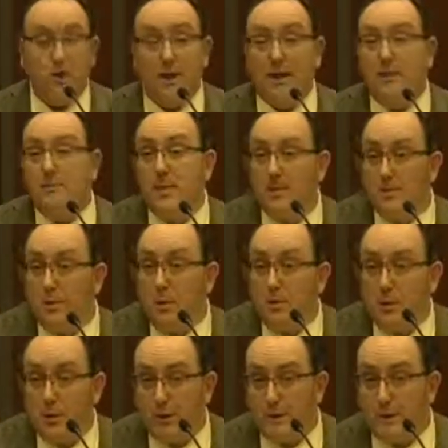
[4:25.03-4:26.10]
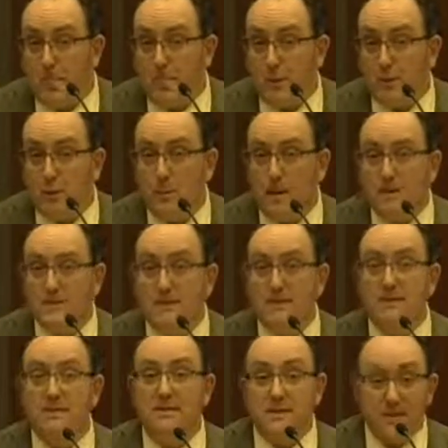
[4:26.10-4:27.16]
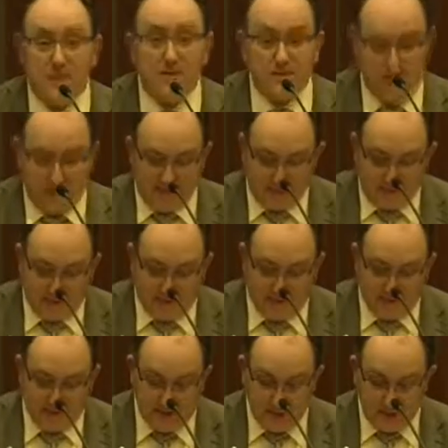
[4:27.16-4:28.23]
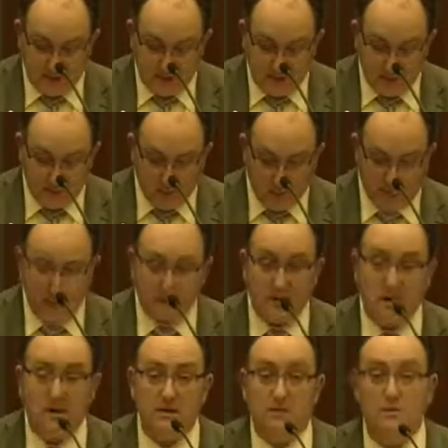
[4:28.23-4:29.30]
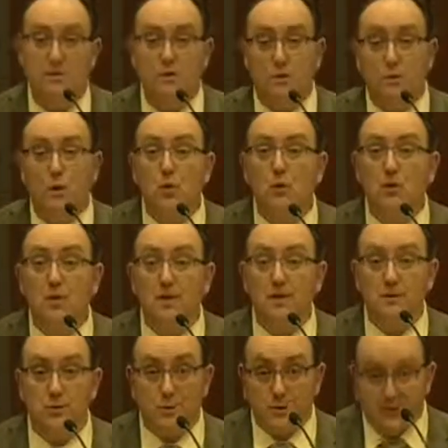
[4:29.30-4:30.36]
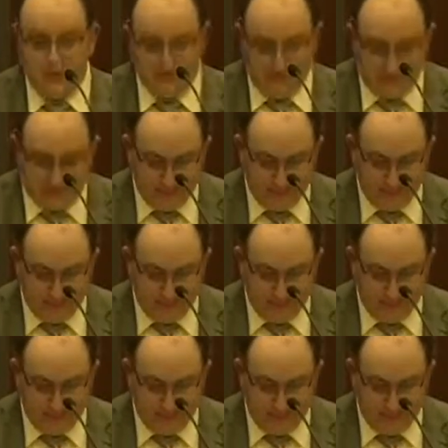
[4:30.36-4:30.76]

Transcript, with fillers: Je le répète donc, une partie significative des archives au Canada se trouve dans les musées.